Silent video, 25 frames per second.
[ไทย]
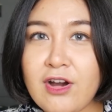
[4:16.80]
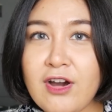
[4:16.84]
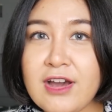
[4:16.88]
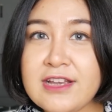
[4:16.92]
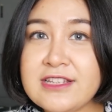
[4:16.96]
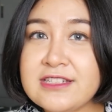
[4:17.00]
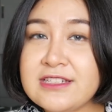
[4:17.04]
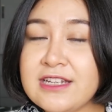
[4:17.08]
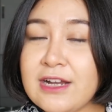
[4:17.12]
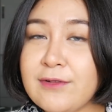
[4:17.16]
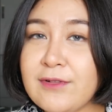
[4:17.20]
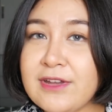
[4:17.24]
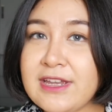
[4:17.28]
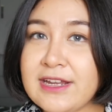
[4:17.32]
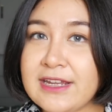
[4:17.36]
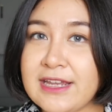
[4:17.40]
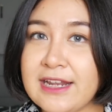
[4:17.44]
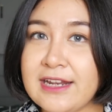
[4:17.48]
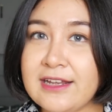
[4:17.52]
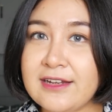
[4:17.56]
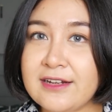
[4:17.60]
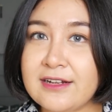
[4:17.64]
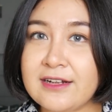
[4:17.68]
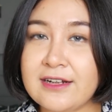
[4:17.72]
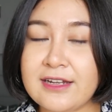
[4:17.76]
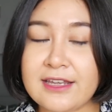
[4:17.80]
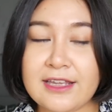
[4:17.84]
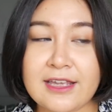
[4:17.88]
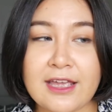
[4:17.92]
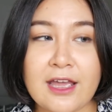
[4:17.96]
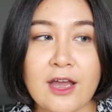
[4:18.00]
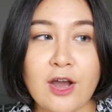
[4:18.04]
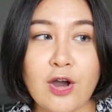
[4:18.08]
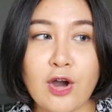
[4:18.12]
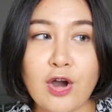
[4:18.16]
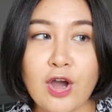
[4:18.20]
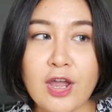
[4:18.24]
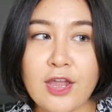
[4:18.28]
ก็ค่อยเชือกไว้อย่างนี้เลย
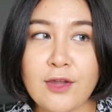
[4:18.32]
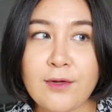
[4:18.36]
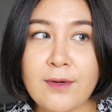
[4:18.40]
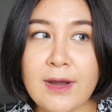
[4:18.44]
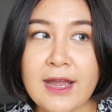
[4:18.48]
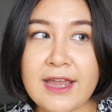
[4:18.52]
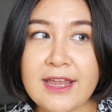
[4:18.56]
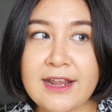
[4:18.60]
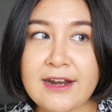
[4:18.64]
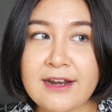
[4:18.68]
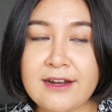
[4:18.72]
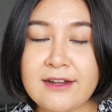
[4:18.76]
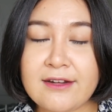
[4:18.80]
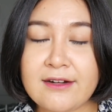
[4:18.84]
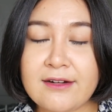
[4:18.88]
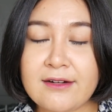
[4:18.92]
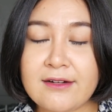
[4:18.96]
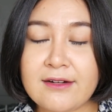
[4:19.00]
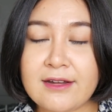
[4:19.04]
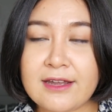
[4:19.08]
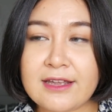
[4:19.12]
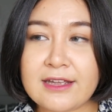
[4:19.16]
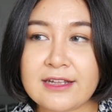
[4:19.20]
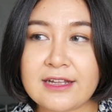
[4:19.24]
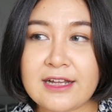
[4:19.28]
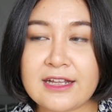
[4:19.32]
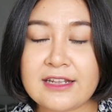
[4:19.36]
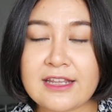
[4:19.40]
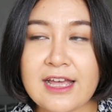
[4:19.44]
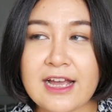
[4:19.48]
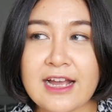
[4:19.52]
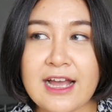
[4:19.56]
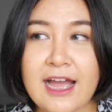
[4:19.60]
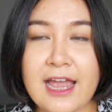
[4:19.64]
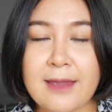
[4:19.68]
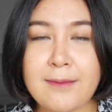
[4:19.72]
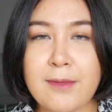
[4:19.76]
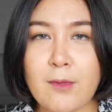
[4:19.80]
ค่อยไว้เลย
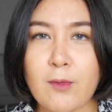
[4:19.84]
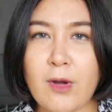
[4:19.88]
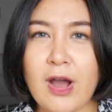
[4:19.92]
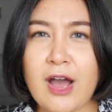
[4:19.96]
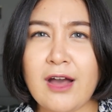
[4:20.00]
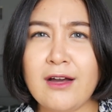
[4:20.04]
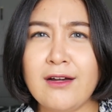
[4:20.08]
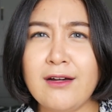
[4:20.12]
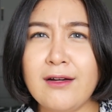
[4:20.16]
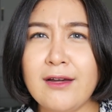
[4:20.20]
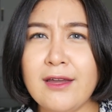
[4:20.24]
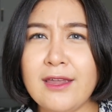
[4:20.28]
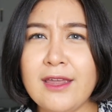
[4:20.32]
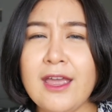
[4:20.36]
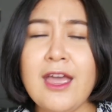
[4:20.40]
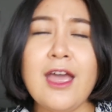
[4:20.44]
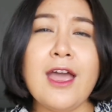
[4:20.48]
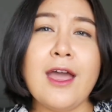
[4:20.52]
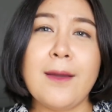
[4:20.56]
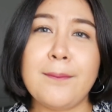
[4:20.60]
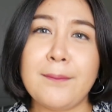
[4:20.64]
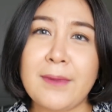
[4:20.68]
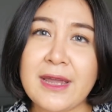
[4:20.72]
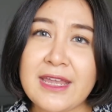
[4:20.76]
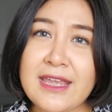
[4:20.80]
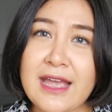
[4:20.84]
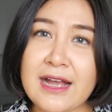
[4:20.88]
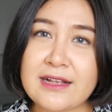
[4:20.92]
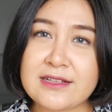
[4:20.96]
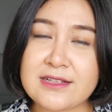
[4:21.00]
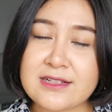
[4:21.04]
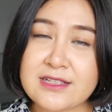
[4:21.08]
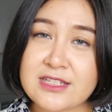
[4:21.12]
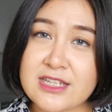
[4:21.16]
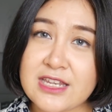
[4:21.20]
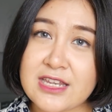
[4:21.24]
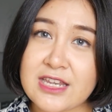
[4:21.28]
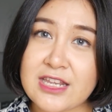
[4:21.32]
ถ้าใครแบบว่าเฮ้ยไม่อยาก
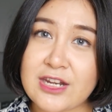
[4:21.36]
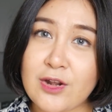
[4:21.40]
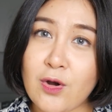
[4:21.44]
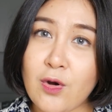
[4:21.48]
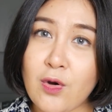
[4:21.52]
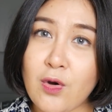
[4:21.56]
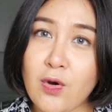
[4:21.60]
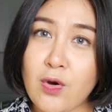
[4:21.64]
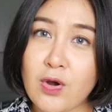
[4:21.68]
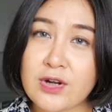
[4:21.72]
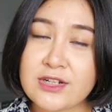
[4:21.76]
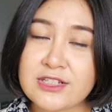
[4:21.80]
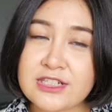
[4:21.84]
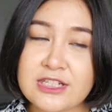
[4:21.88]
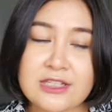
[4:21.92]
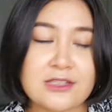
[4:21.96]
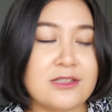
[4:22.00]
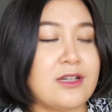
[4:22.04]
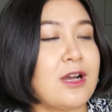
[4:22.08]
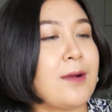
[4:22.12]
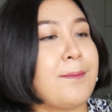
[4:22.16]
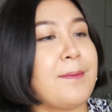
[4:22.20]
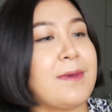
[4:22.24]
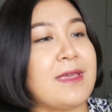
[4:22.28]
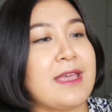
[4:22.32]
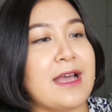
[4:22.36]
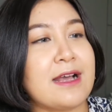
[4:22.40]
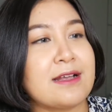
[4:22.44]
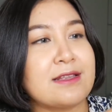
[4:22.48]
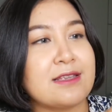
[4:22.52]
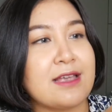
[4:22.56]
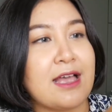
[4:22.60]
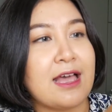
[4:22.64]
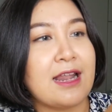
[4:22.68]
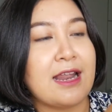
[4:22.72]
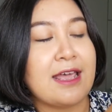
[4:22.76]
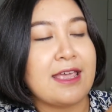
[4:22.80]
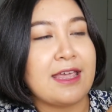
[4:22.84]
จะฉี่โดนเชือกไม่อยาก
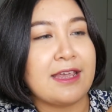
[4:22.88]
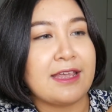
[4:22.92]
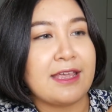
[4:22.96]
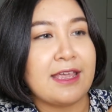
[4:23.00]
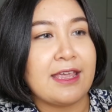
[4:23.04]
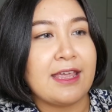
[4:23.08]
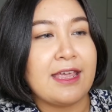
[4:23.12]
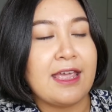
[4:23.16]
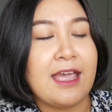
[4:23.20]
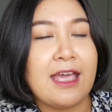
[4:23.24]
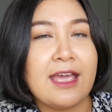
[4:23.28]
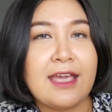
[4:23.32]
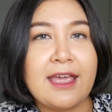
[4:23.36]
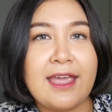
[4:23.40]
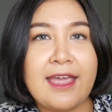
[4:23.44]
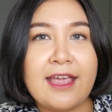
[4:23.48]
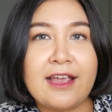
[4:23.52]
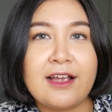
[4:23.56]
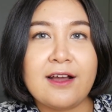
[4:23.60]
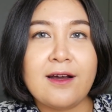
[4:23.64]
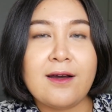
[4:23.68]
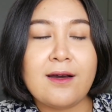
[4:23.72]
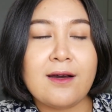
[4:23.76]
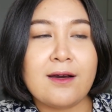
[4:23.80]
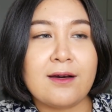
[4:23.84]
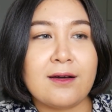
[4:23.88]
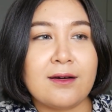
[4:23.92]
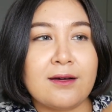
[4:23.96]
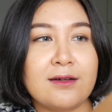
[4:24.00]
จะอะไรอย่างนี้เองก็